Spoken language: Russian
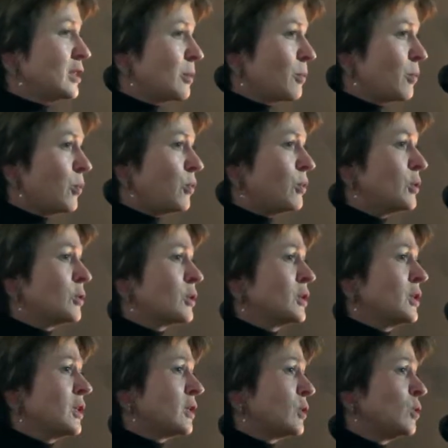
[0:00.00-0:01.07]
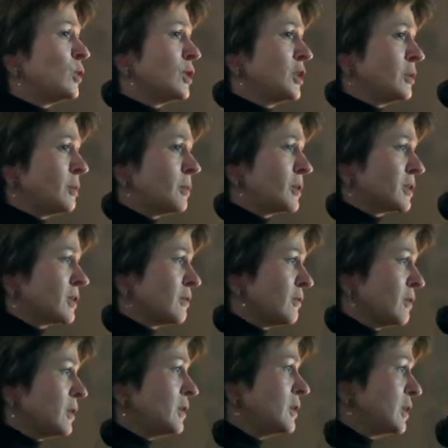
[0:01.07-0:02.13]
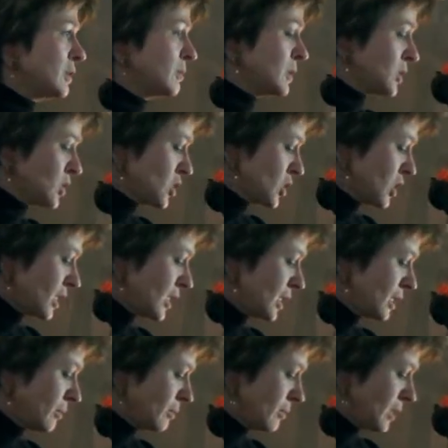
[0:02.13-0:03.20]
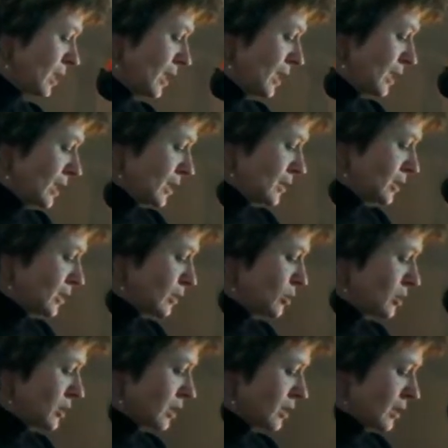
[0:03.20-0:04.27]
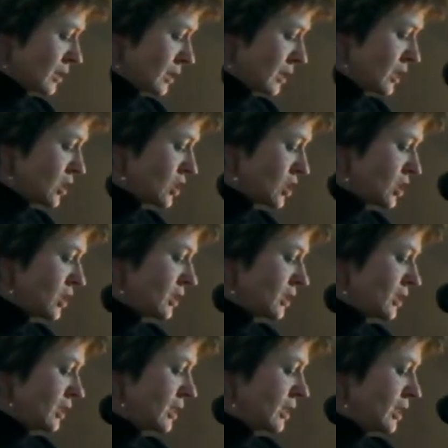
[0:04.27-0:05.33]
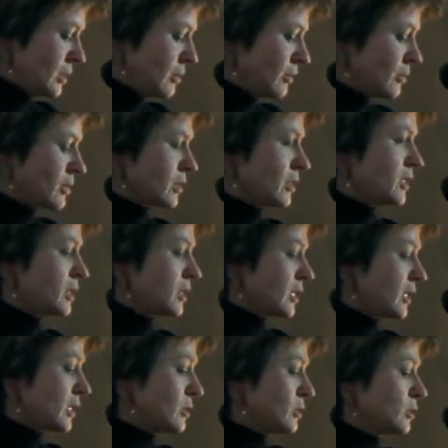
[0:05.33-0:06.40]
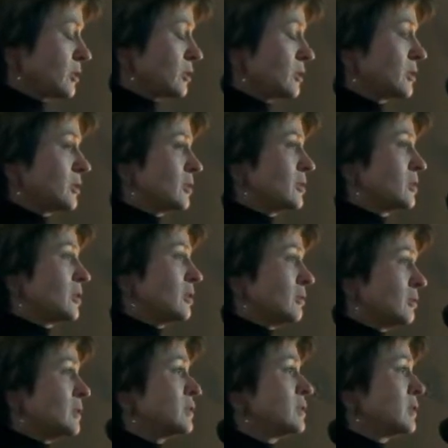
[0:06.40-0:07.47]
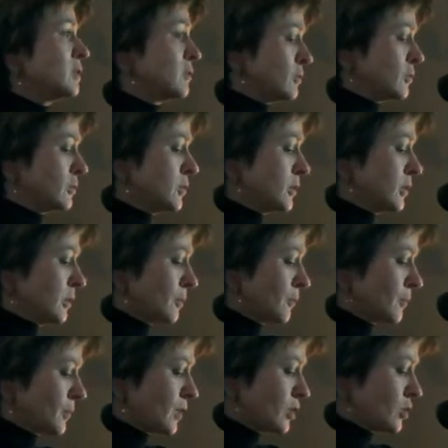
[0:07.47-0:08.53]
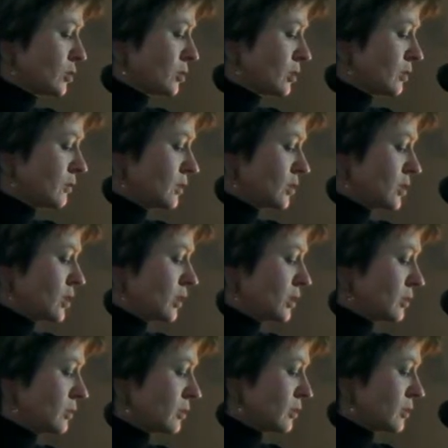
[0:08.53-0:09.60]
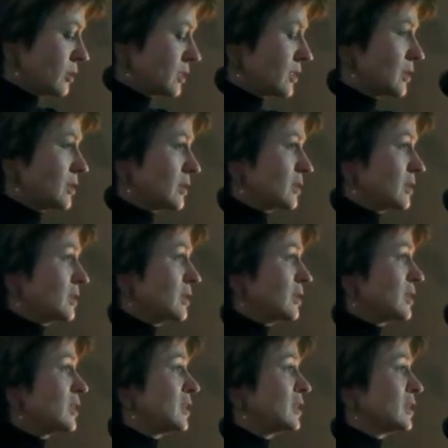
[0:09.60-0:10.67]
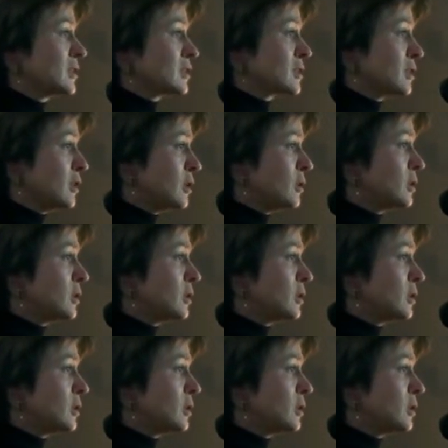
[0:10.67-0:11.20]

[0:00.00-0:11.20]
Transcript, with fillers: где поют на кухне портвейном и чаем, где лодки качели до неба взлетают, и все телефоны еще отвечают, где с